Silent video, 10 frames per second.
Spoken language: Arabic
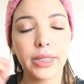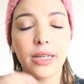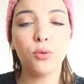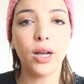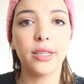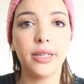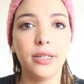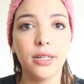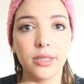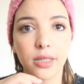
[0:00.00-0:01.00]
كاين واحد
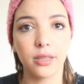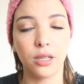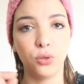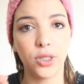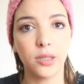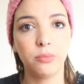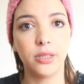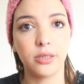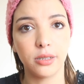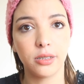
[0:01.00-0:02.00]
الاعلانات كيطلعوا لكم
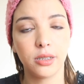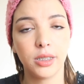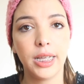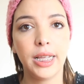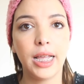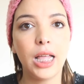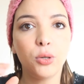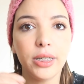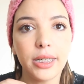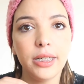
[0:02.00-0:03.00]
لتحت
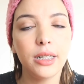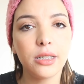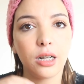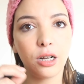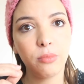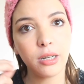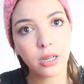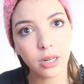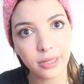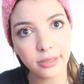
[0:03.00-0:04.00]
هذوك الاعلانات راه هما
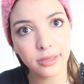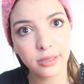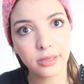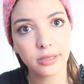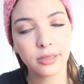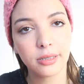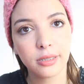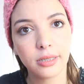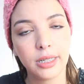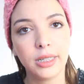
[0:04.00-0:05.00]
الخلاص
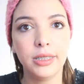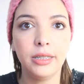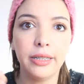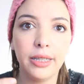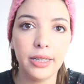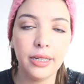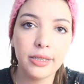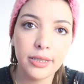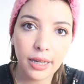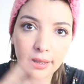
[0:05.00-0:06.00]
يعني هاد
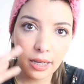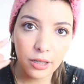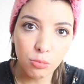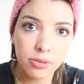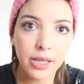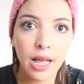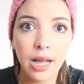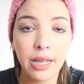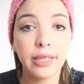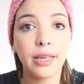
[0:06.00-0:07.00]
الاعلانات هي كيطلع لكم
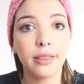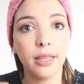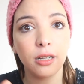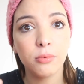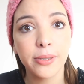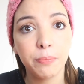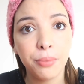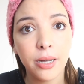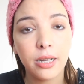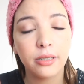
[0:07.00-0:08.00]
صاك هي كيطلع لكم
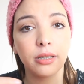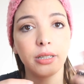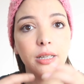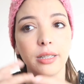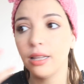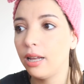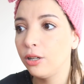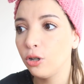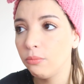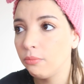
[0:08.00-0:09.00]
صباط هي كيطلع
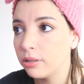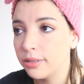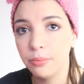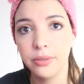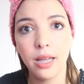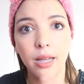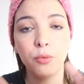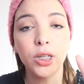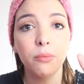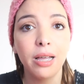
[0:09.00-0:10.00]
لكم زبده
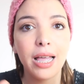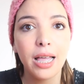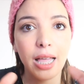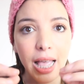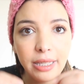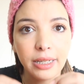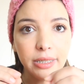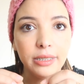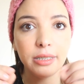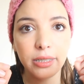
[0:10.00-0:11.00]
مهم هذاك
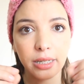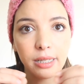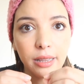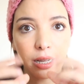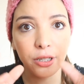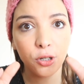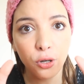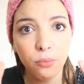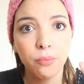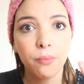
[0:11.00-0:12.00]
الاعلان اللي كيطلع
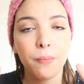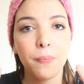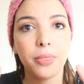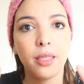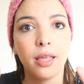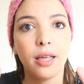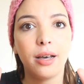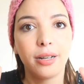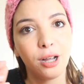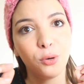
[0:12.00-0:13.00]
لكم
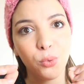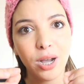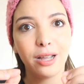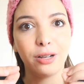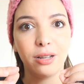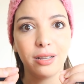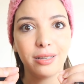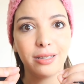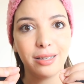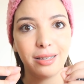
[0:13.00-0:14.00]
راه هو
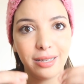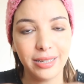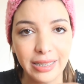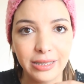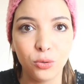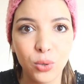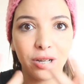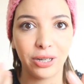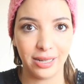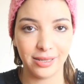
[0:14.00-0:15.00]
يعني هو
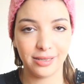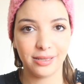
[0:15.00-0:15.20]
الخلاص